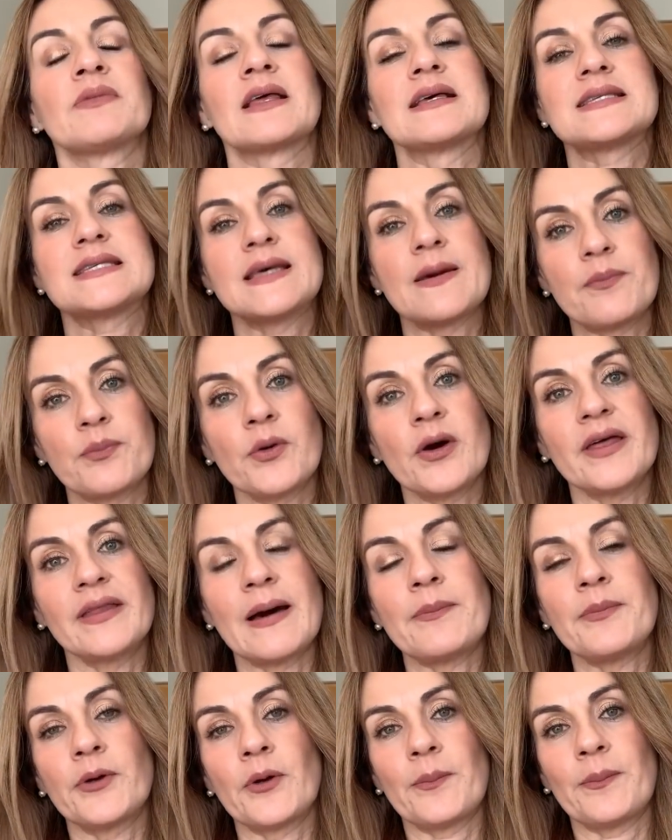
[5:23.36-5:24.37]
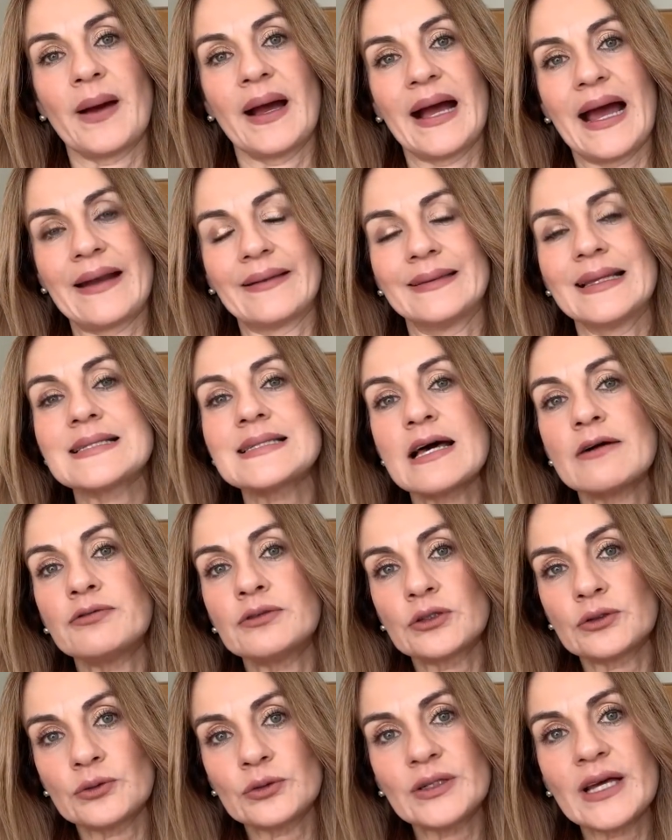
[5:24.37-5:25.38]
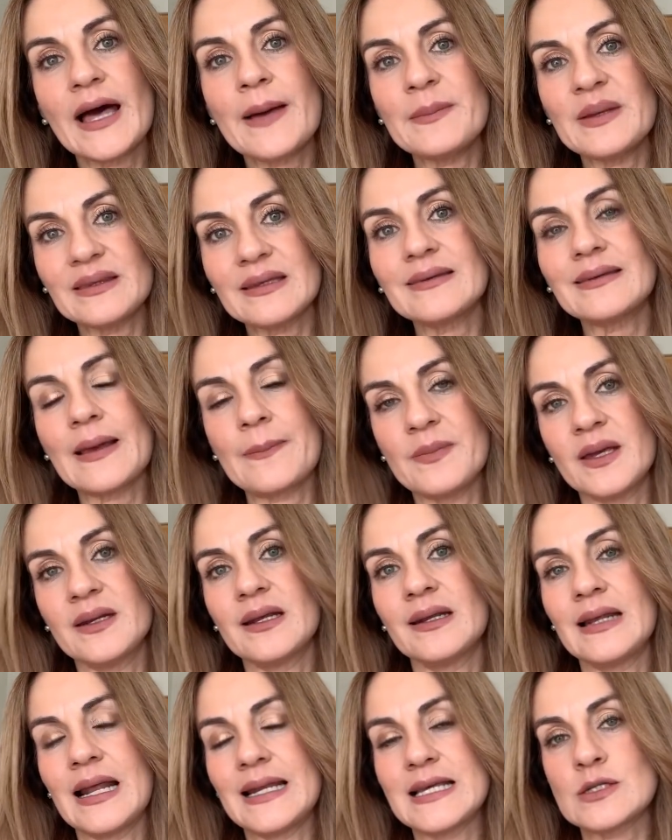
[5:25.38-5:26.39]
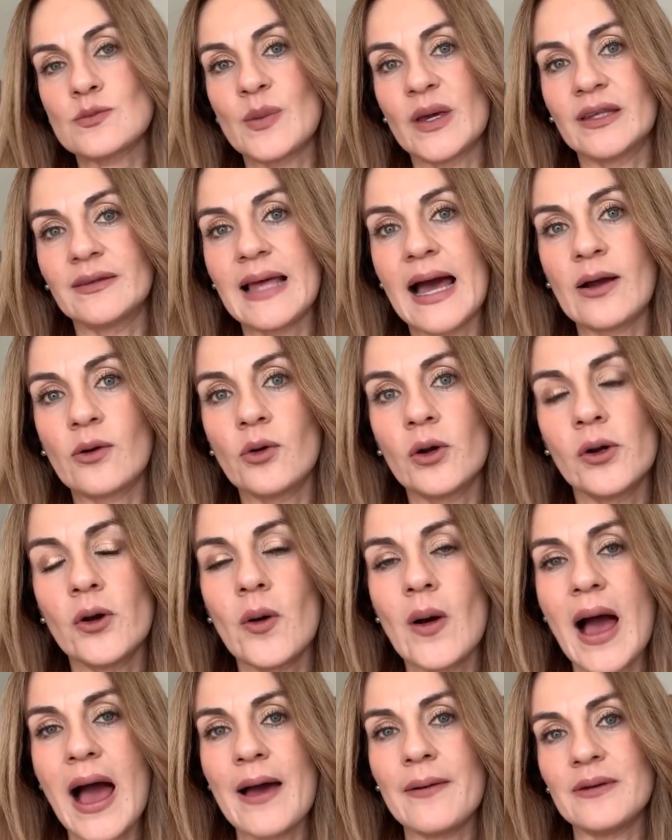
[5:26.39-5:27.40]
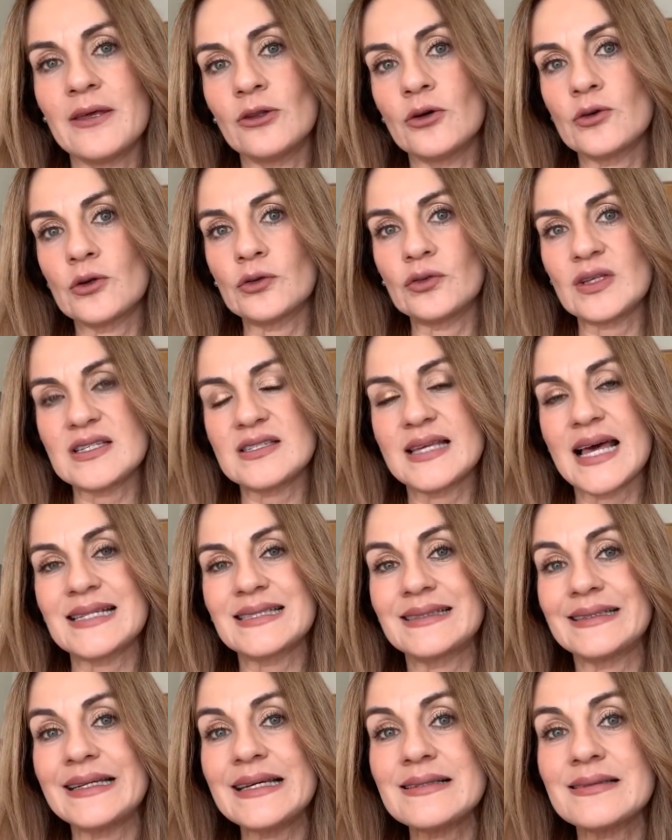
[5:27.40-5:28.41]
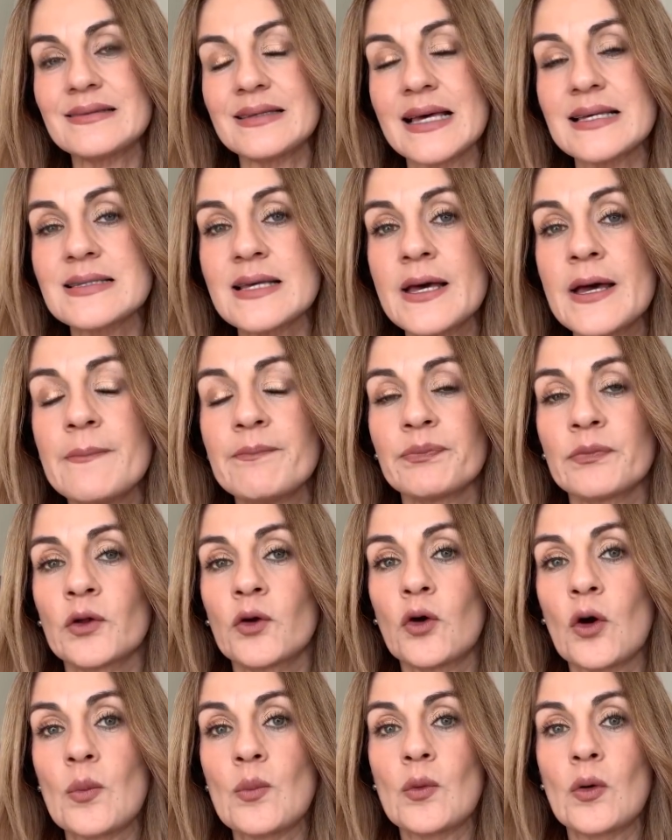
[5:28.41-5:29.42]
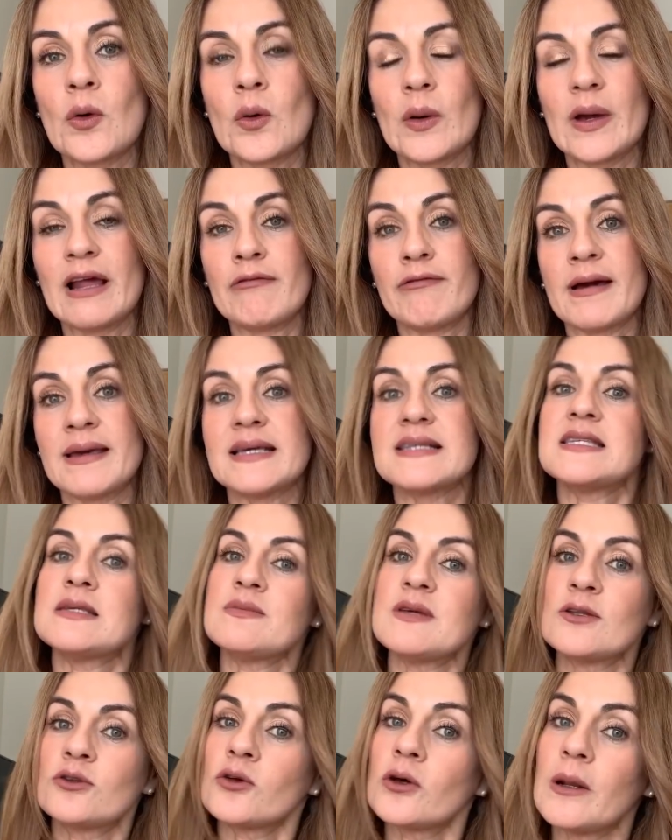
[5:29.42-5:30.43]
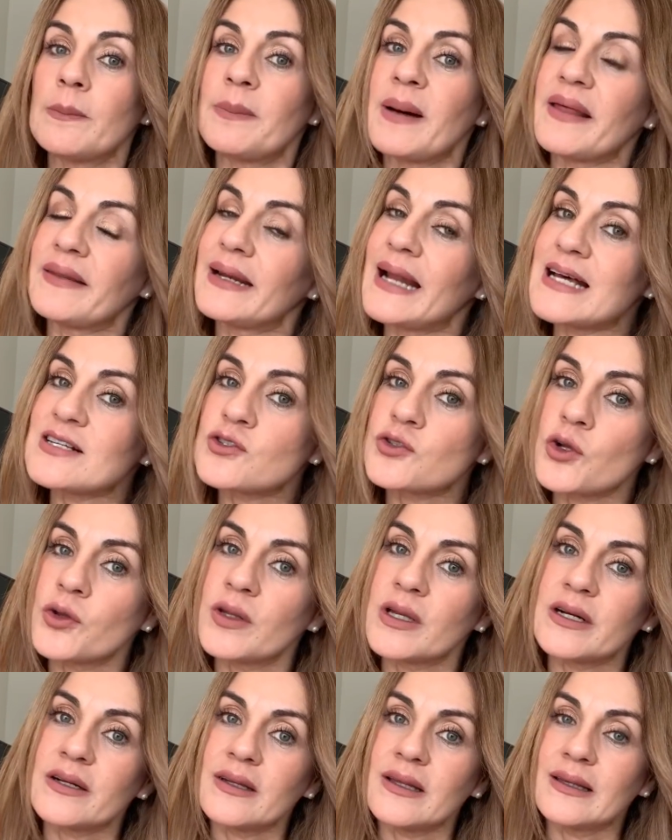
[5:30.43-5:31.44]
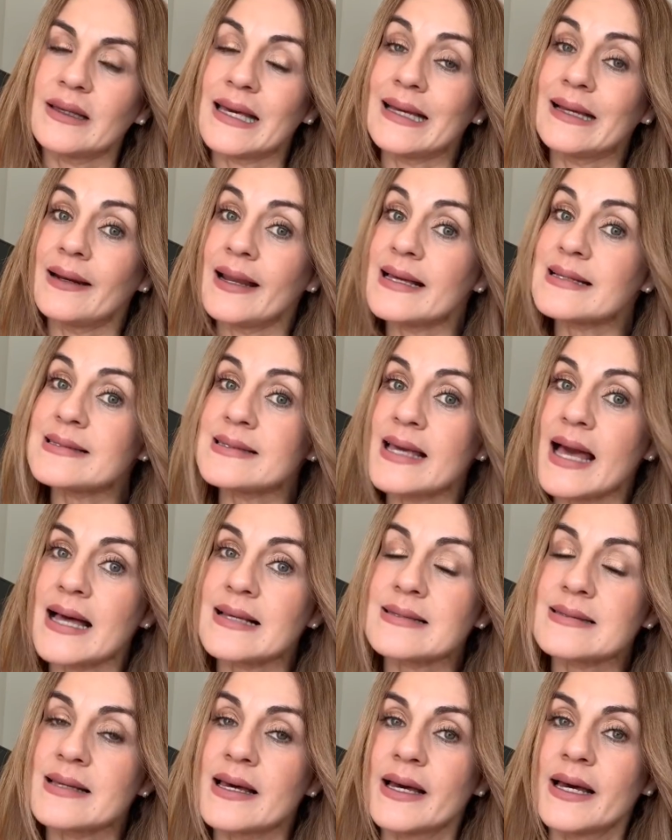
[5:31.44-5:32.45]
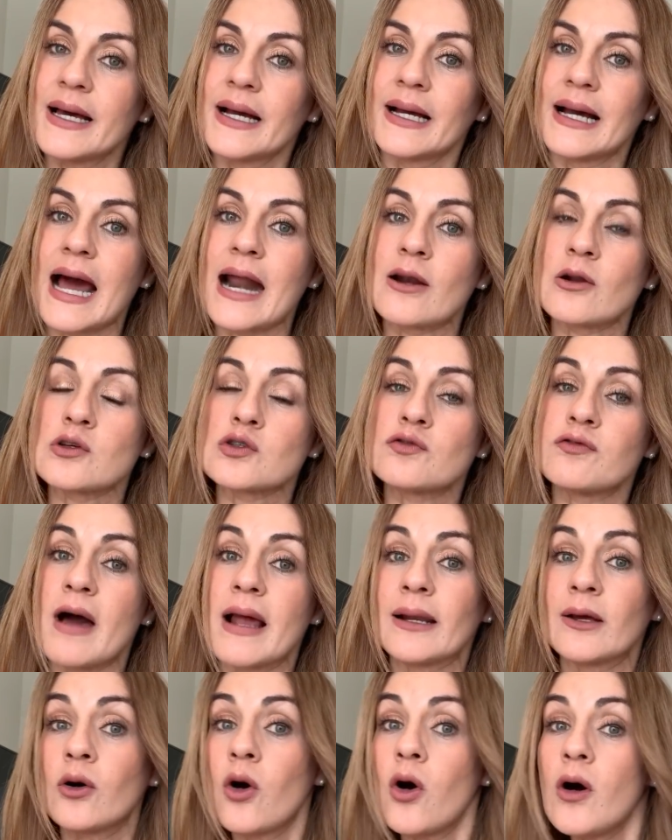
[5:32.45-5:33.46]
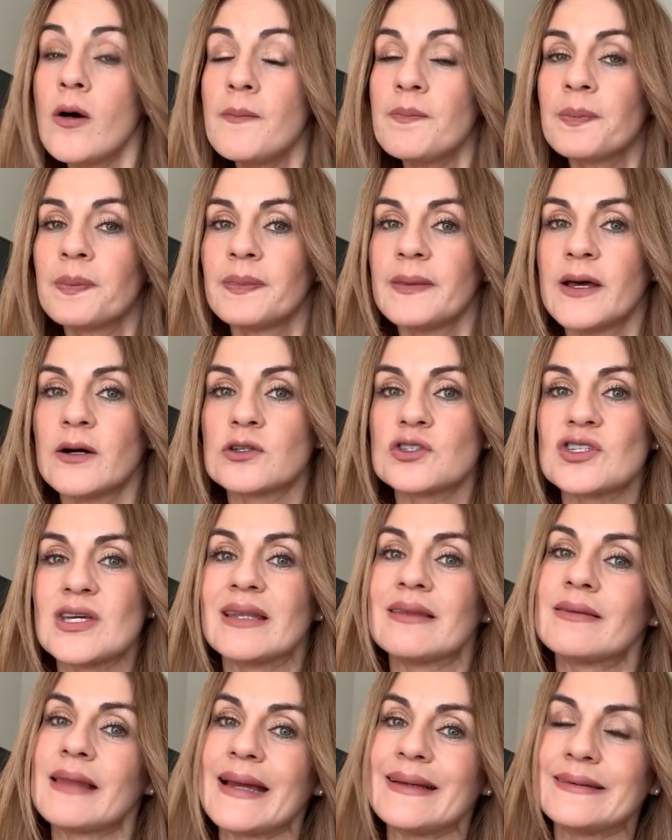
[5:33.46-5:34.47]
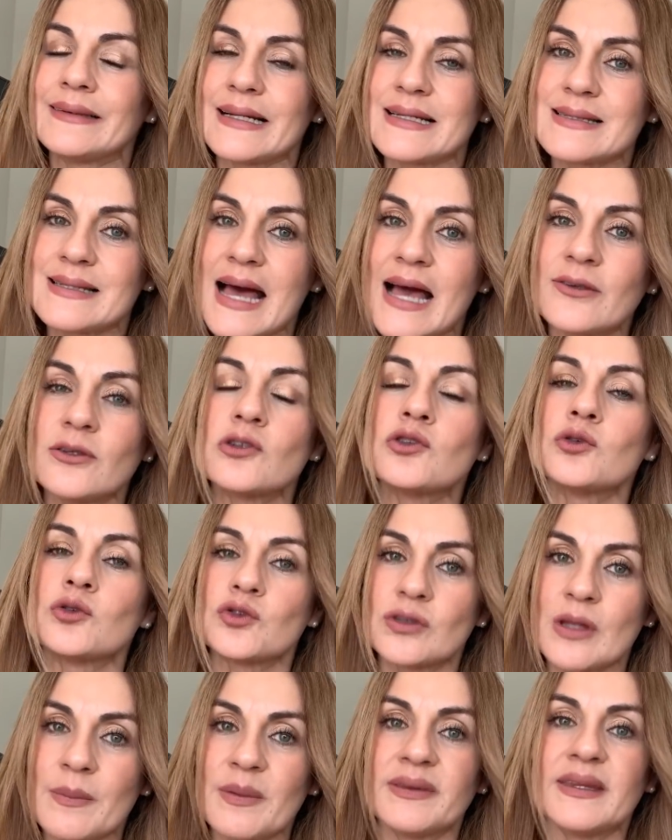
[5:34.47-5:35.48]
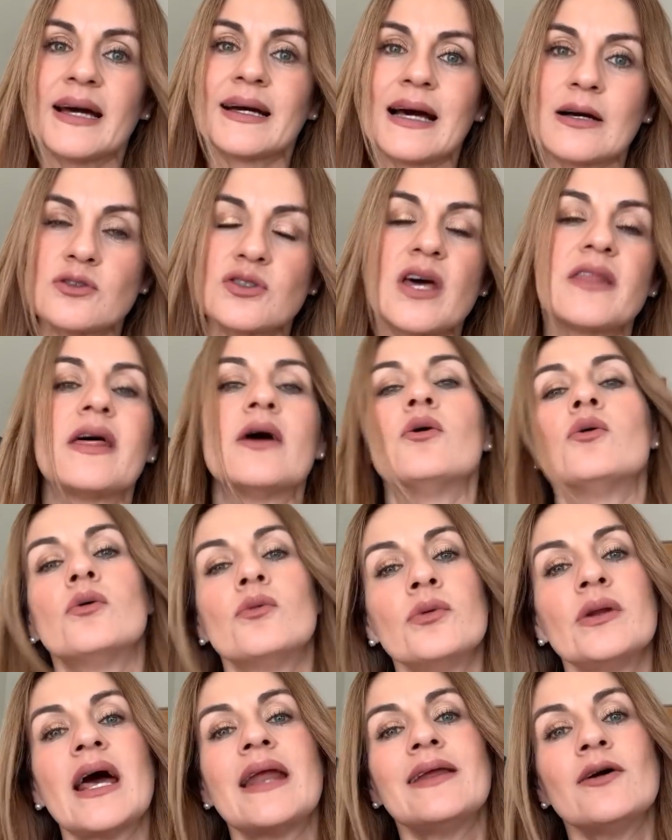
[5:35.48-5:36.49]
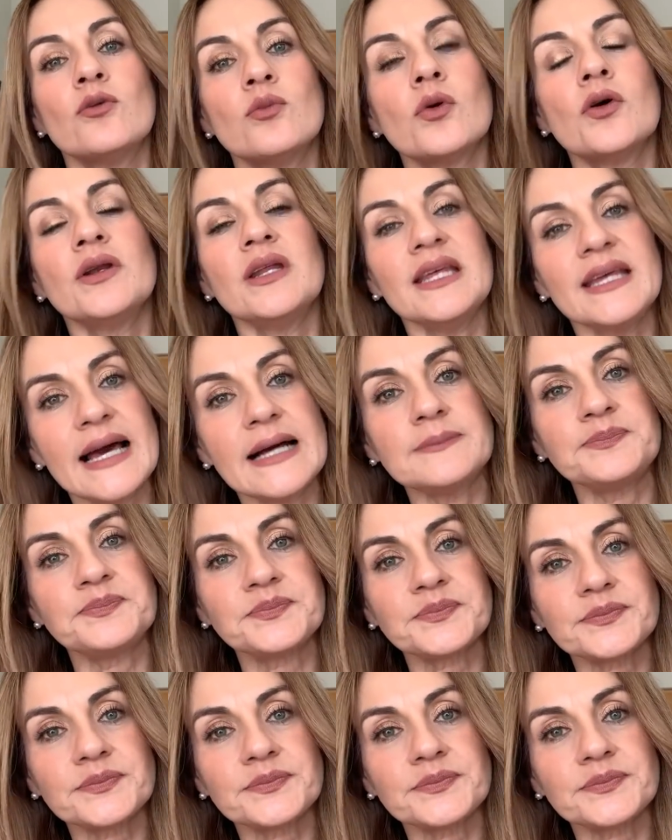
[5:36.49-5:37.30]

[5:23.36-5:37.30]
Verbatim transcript: se pueda propagar. Desafortunadamente también en el espectáculo ha habido noticias tristes como el fallecimiento del padrastro de Enrique Iglesias, Carlos Falcó, de 83 años, justamente a causa de una neumonía